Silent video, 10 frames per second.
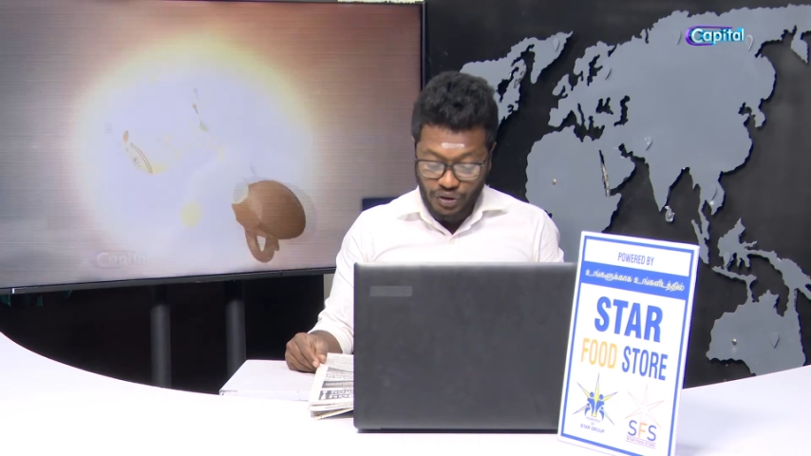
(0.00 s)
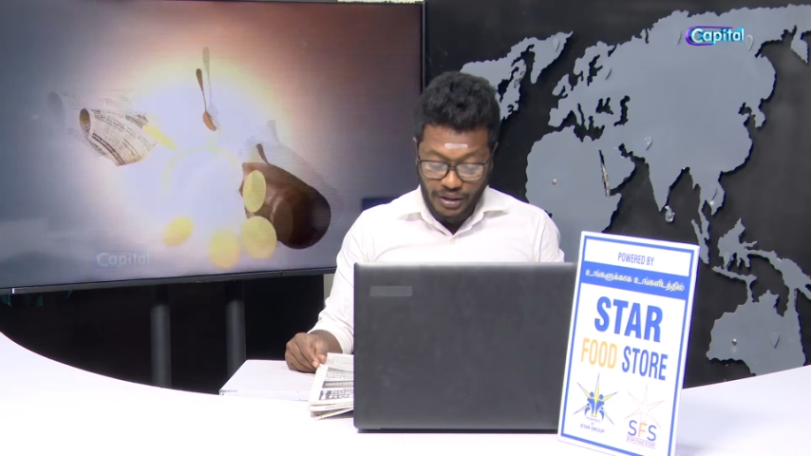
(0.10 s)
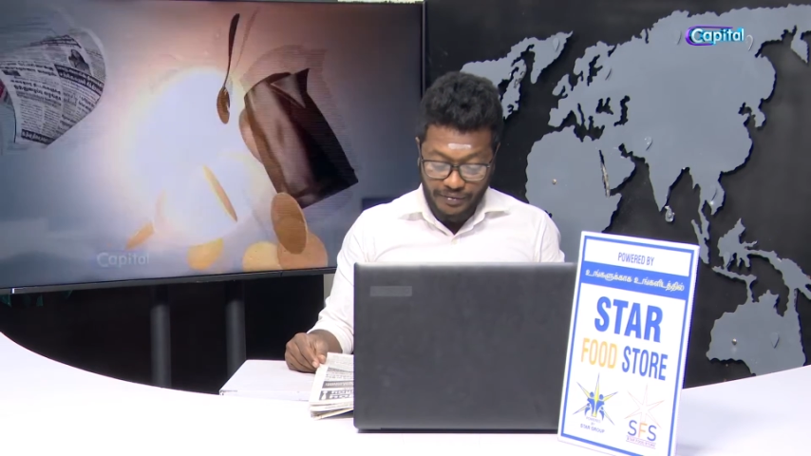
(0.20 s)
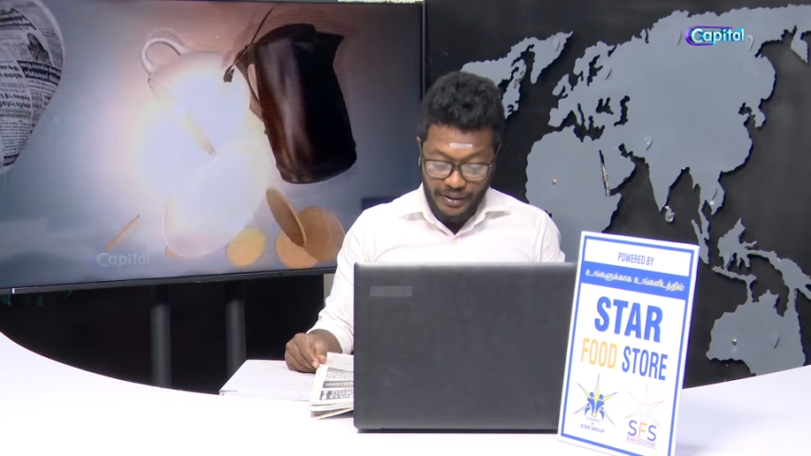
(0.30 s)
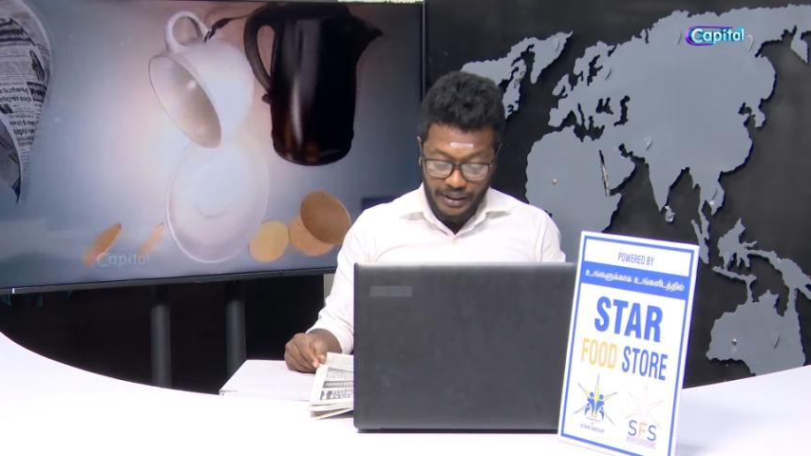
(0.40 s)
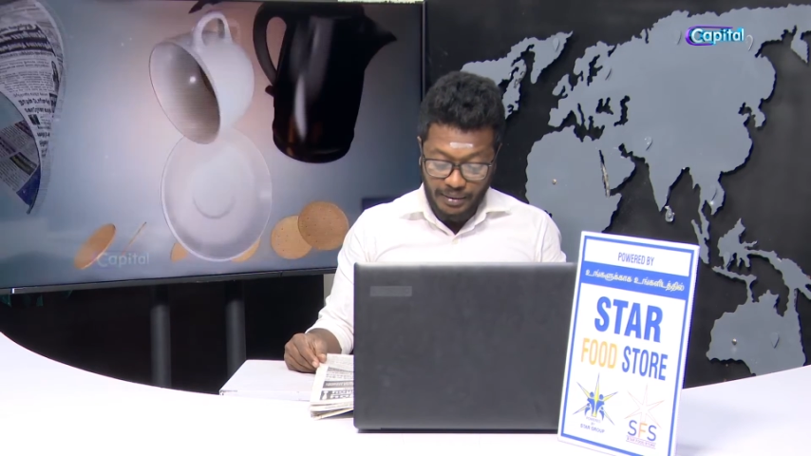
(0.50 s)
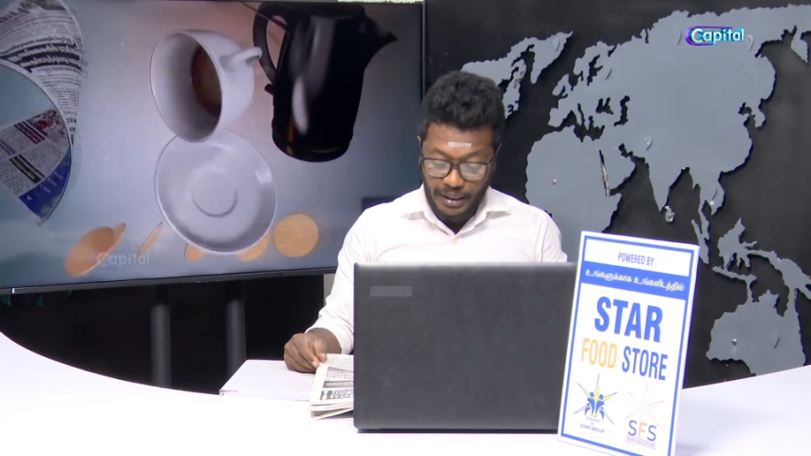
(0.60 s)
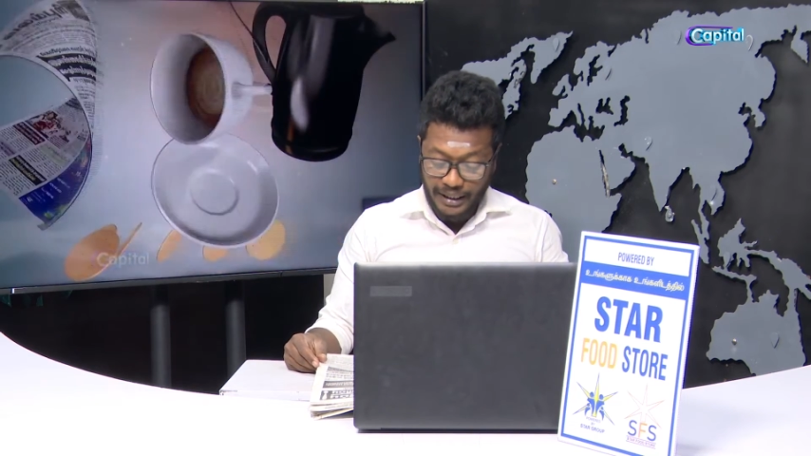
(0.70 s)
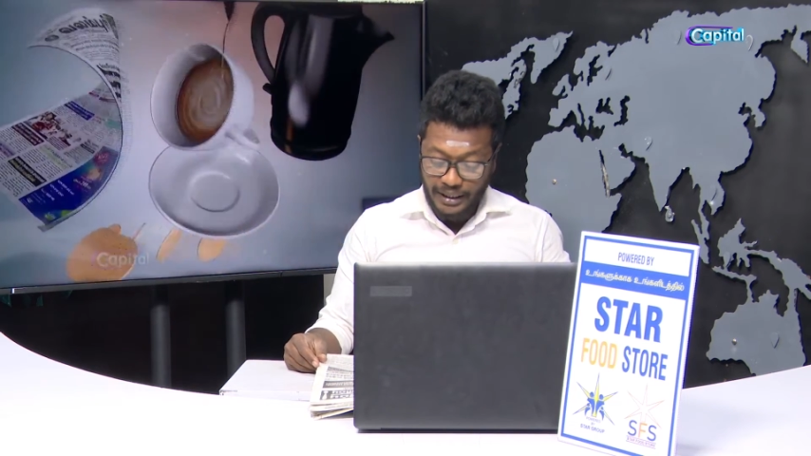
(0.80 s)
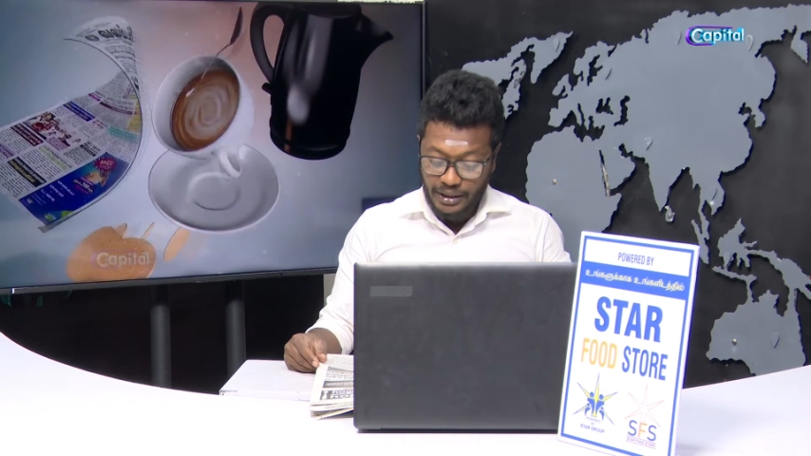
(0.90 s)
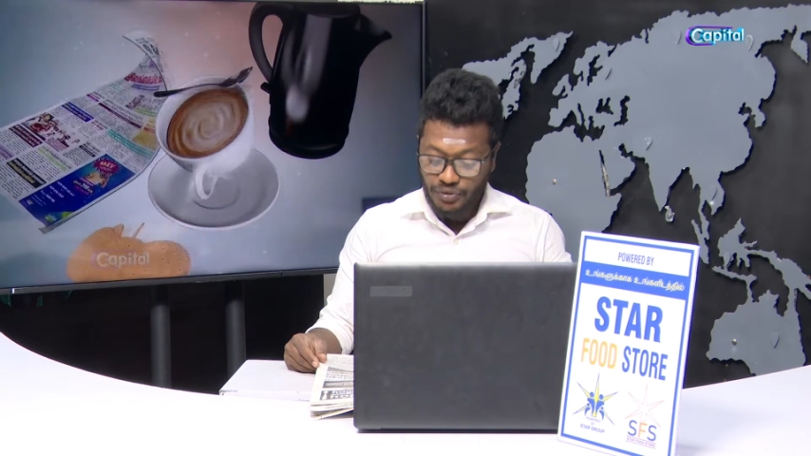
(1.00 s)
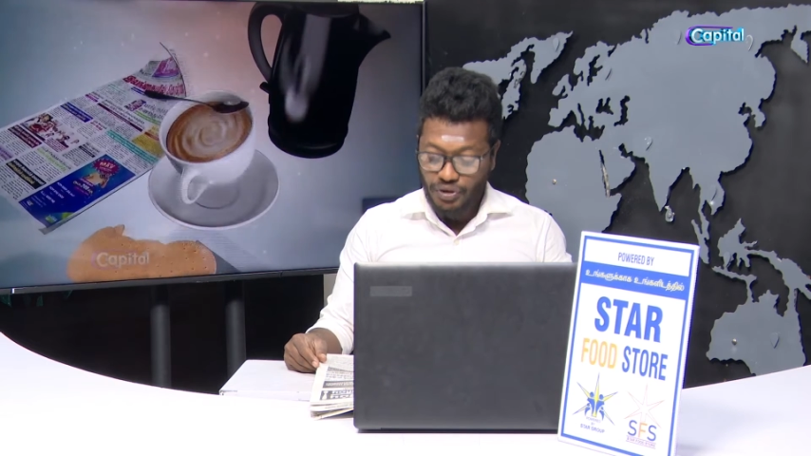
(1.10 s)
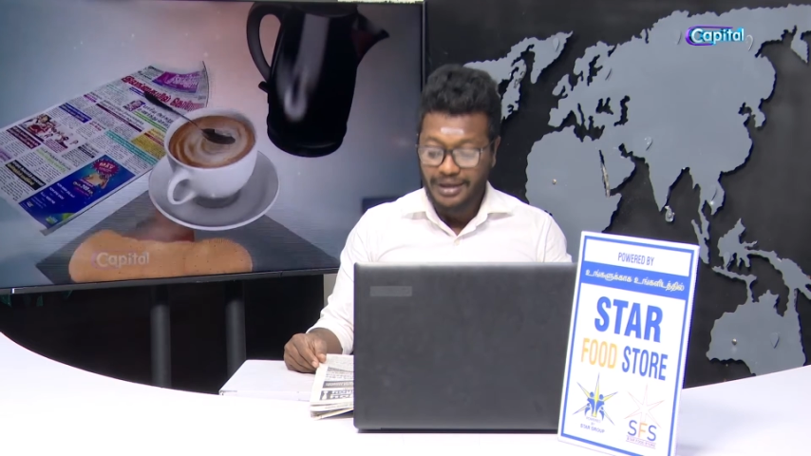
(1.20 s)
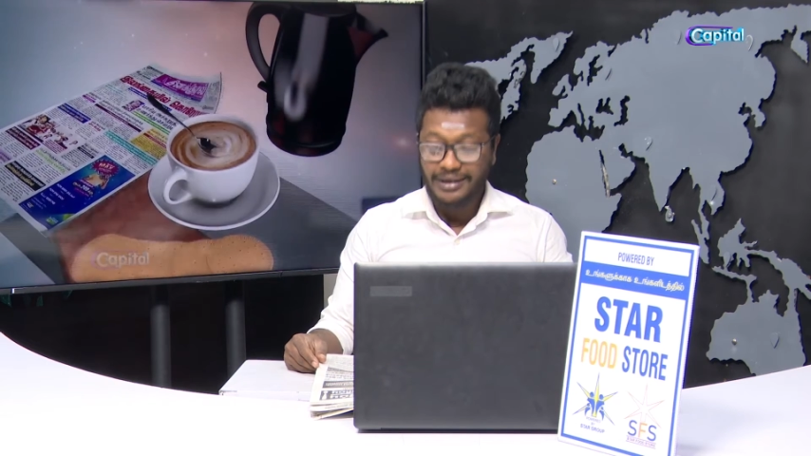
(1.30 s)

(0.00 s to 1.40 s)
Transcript: செய்ய வேண்டும் ஐக்கிய தேசிய